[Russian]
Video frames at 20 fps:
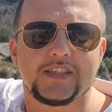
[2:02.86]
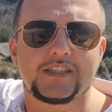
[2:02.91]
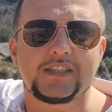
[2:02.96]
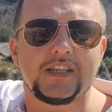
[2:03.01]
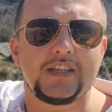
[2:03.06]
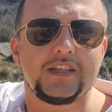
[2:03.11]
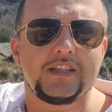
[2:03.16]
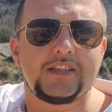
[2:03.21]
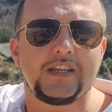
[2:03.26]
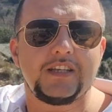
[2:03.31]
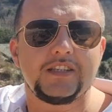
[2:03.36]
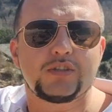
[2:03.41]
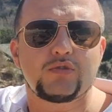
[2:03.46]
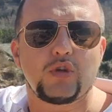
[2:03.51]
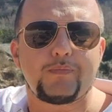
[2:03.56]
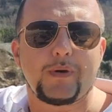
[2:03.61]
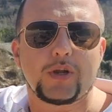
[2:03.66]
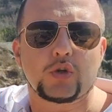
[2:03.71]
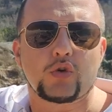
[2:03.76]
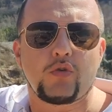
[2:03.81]
На целый день
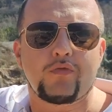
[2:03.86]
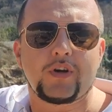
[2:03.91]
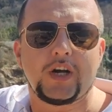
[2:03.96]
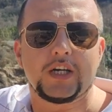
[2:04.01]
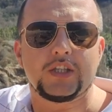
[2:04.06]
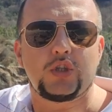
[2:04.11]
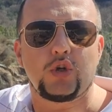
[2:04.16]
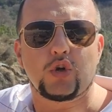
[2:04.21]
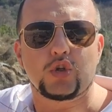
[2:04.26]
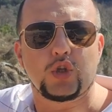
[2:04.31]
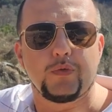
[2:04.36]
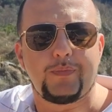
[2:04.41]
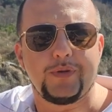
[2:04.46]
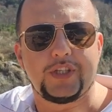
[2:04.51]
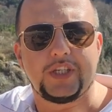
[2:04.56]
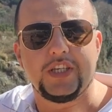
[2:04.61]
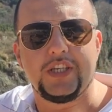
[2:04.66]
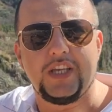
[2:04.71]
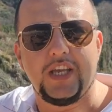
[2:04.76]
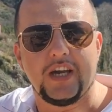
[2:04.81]
стоит парковка от 3 до
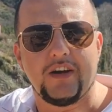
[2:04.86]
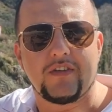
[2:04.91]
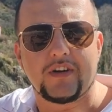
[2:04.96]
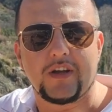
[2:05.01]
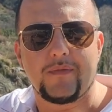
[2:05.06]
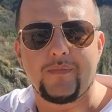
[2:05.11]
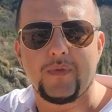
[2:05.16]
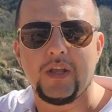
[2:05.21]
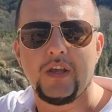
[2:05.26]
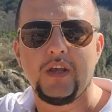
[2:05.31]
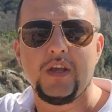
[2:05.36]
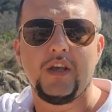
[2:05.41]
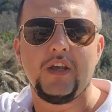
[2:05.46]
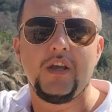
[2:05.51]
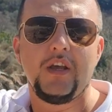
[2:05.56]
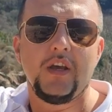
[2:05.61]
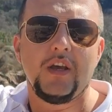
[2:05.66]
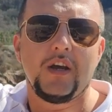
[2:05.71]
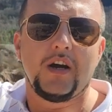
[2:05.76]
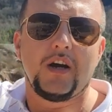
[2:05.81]
5 евро.
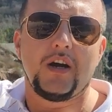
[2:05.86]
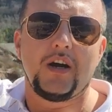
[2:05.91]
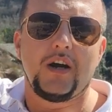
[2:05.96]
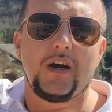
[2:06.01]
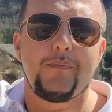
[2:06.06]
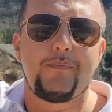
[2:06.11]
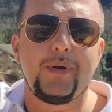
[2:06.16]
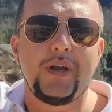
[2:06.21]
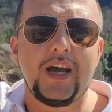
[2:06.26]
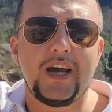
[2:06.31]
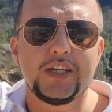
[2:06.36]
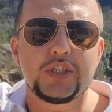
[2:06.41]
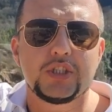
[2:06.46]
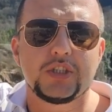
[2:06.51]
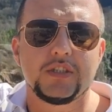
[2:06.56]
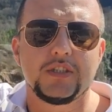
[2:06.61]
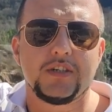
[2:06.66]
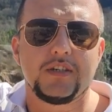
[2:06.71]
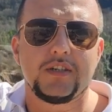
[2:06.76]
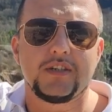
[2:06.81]
А,
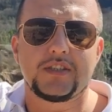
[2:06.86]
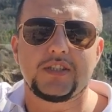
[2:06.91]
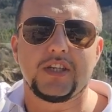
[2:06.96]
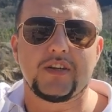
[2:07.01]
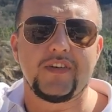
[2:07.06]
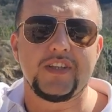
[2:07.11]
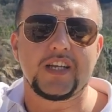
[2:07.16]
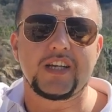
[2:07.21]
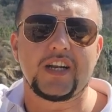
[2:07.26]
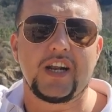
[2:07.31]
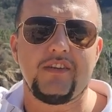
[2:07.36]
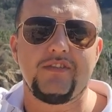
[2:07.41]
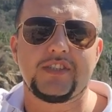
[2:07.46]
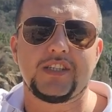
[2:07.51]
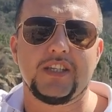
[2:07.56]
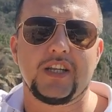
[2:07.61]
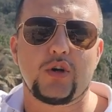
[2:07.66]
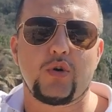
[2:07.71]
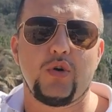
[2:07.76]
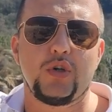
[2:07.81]
пляж э,
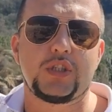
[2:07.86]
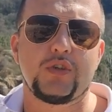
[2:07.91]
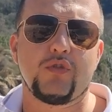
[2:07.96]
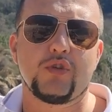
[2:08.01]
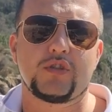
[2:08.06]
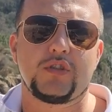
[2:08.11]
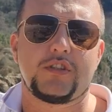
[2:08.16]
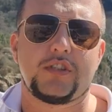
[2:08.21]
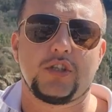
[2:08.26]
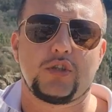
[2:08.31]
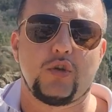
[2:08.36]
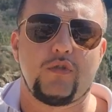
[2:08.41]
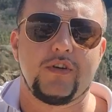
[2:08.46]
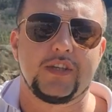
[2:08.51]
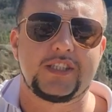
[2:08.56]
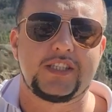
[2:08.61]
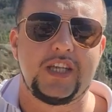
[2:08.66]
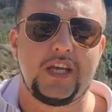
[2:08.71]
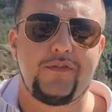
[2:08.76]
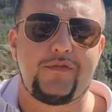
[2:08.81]
Цервеногравица находится возле
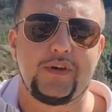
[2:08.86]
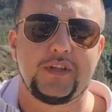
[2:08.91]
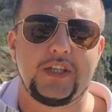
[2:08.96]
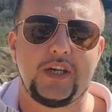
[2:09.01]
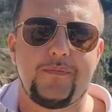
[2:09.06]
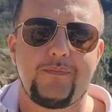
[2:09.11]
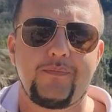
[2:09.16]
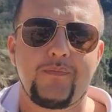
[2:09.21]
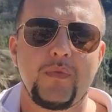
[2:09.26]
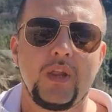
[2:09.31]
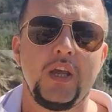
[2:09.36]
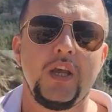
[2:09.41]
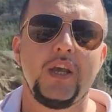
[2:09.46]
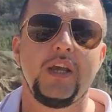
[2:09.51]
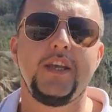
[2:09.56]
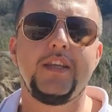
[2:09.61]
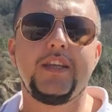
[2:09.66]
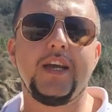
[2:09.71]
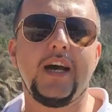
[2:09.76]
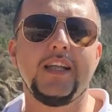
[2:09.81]
Святого Стефана.
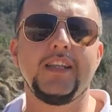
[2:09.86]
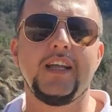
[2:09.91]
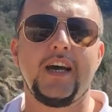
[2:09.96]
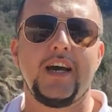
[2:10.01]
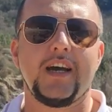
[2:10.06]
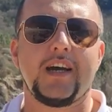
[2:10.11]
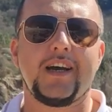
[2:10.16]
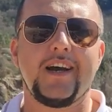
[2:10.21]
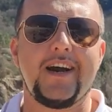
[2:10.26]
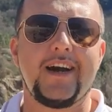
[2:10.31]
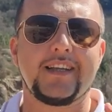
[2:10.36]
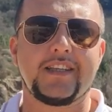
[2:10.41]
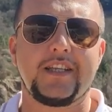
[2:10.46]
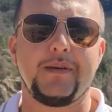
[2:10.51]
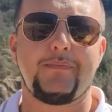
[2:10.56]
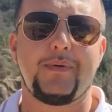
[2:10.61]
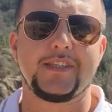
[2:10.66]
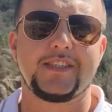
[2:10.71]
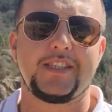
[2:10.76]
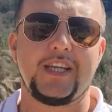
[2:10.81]
Я на
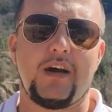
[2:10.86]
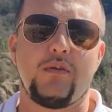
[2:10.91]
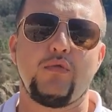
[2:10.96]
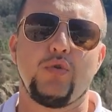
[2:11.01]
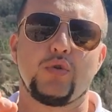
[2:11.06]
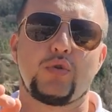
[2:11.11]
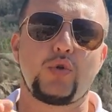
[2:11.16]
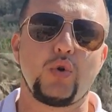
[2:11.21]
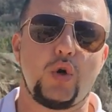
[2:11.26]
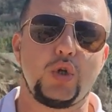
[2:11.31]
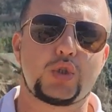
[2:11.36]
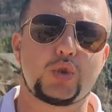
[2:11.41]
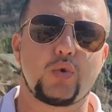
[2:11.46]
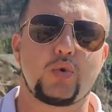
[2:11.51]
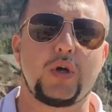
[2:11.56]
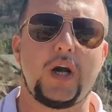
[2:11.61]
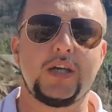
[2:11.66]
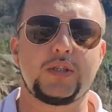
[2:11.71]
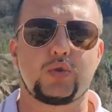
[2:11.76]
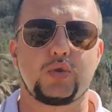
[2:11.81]
карте поставлю
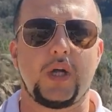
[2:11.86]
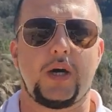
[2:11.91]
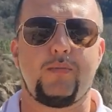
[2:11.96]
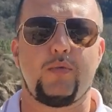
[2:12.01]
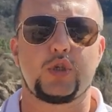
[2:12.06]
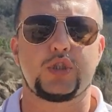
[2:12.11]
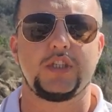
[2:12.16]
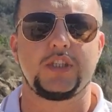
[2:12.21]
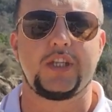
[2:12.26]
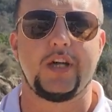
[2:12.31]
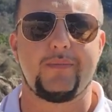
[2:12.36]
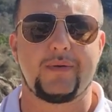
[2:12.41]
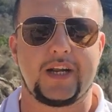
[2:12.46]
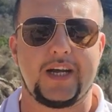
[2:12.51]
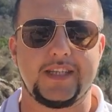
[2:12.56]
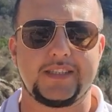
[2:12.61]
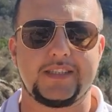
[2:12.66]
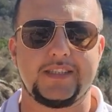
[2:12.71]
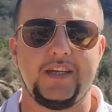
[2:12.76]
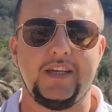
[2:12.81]
точку, как сюда можно
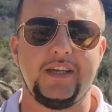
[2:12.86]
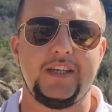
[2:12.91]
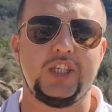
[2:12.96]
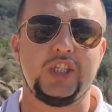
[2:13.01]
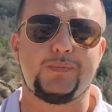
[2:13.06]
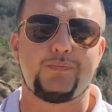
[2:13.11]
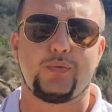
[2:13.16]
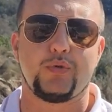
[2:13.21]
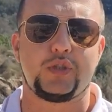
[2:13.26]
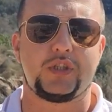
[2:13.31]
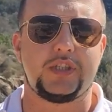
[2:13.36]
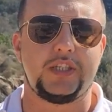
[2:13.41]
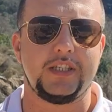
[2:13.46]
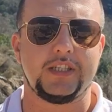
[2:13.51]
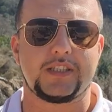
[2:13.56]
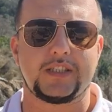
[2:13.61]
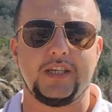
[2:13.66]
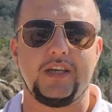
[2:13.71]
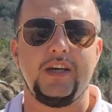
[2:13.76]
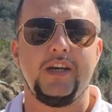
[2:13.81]
добраться и
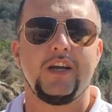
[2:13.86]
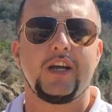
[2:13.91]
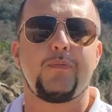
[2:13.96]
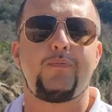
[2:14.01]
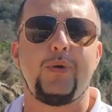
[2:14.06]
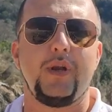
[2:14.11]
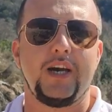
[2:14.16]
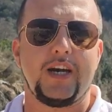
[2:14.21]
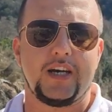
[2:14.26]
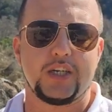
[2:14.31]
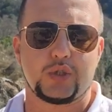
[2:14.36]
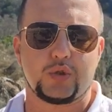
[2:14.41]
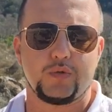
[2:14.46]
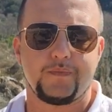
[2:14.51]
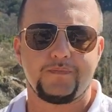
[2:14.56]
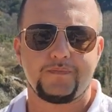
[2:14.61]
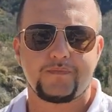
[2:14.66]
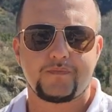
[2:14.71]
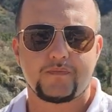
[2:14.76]
спуститься к пляжу.